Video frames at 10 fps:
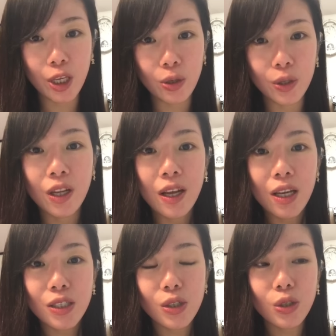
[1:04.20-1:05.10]
na yon
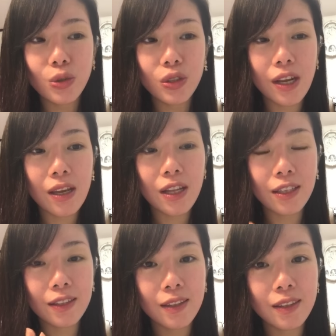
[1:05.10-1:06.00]
So, nung 3,
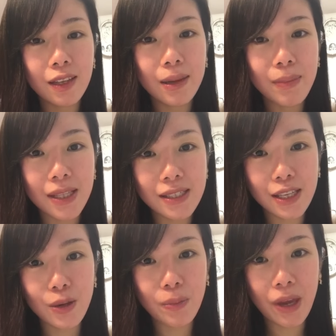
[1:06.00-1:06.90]
nag 3 months
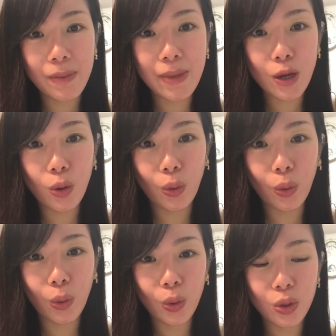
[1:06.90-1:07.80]
na yung baby
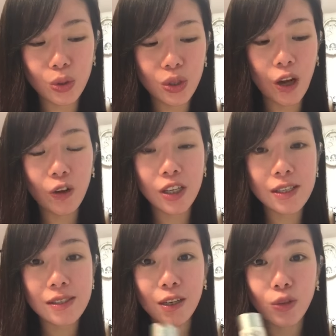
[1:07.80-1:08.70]
ko, doon ako
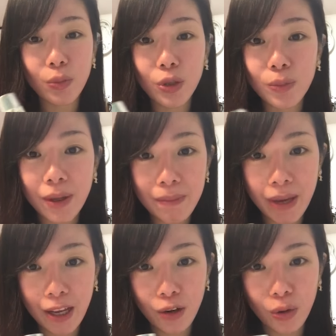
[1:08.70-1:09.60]
nag-start uminom ng
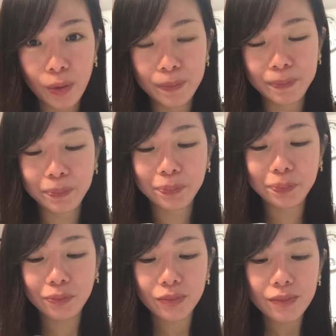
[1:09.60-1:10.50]
belo.
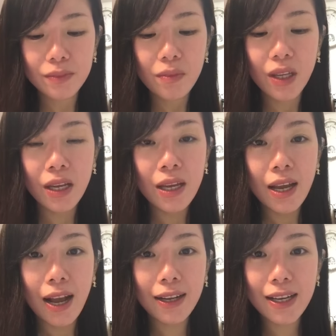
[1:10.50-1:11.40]

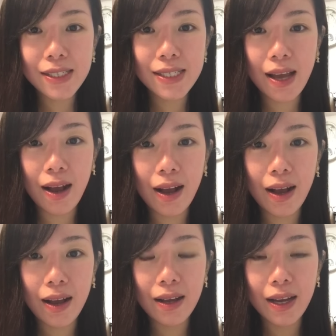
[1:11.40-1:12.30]
Hanggang sa,
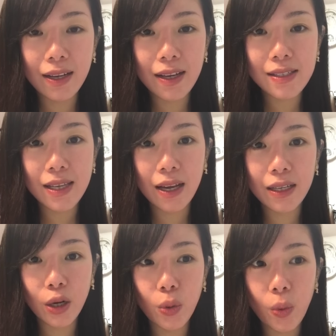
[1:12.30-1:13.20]
hanggang sa
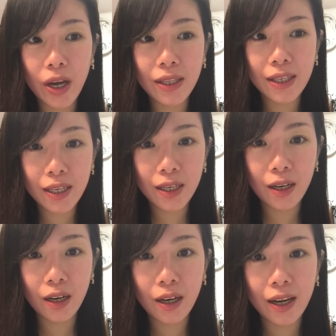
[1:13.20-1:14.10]
nag 1
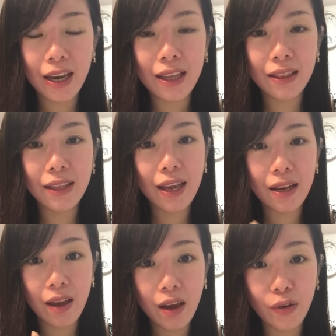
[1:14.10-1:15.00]
year and,
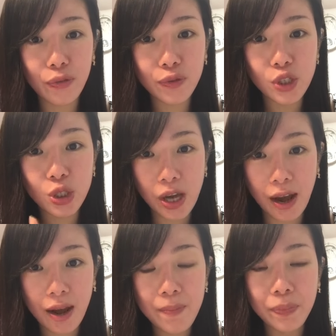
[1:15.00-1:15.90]
and a half
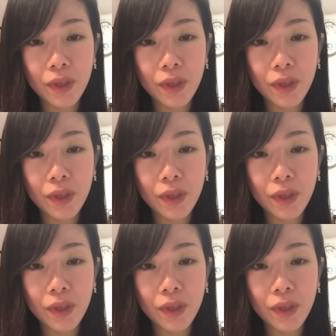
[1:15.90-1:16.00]
siya,